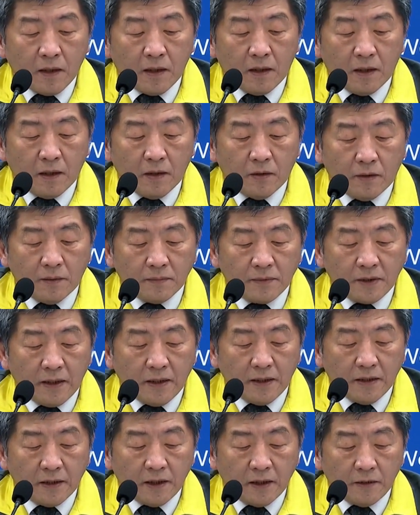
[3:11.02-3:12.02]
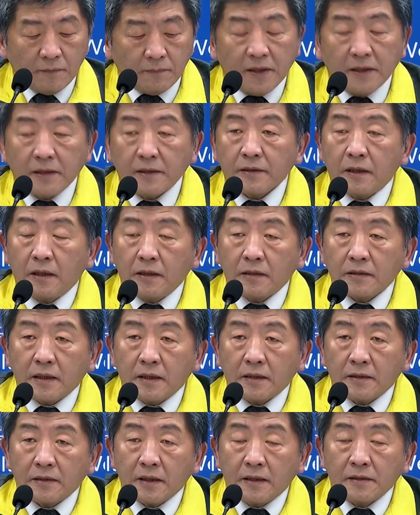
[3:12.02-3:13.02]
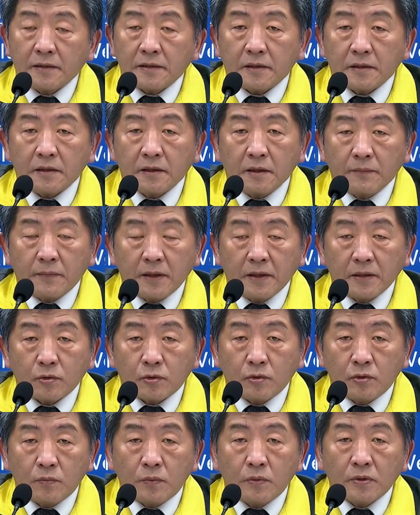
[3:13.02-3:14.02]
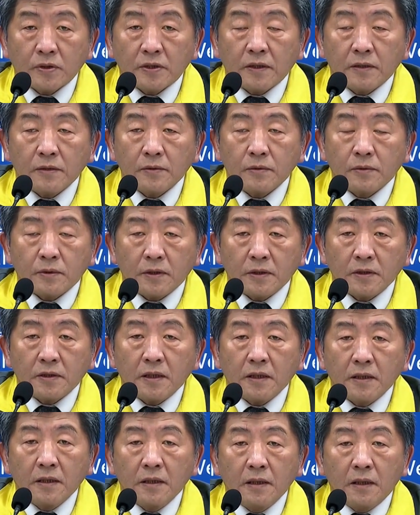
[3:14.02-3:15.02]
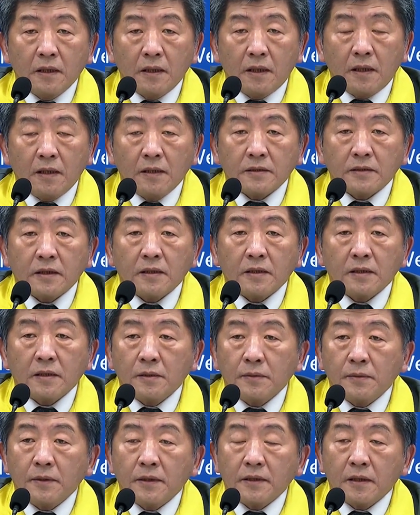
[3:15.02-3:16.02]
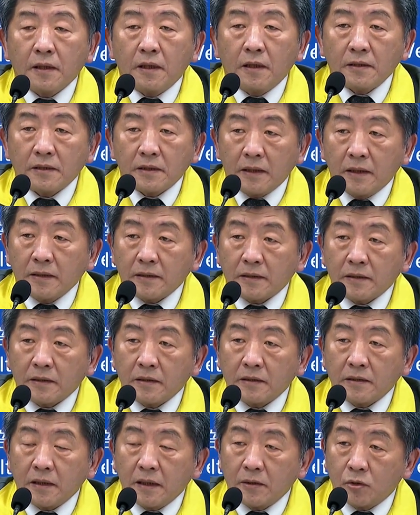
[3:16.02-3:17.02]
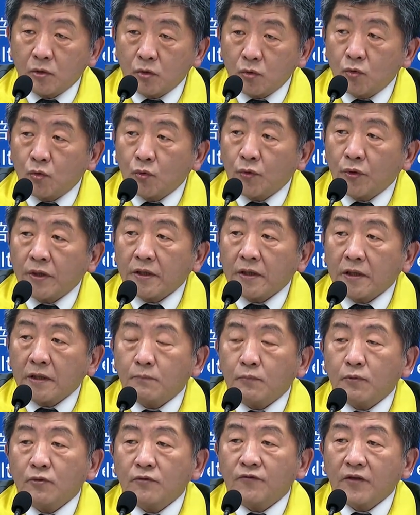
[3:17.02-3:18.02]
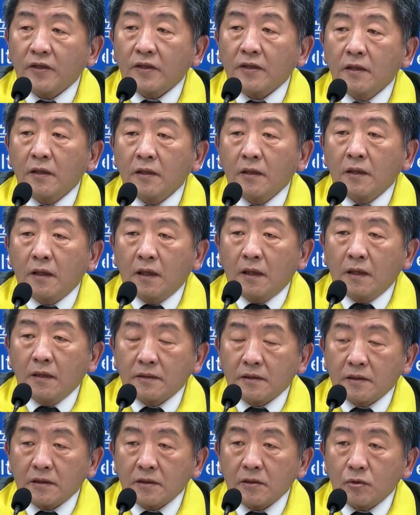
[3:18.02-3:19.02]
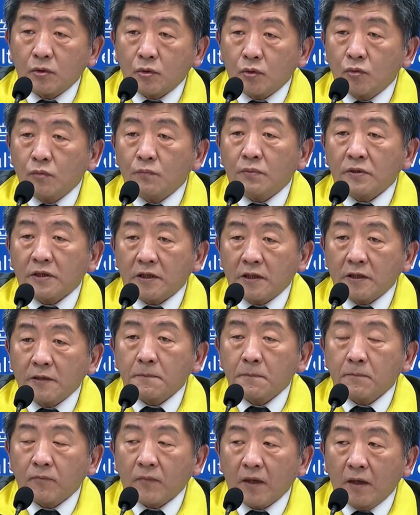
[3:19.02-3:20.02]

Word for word: 好，我们在里面哈，在暂时里面初步先决定哈，在医院哈，现在是在住院的部分哈，只出不进。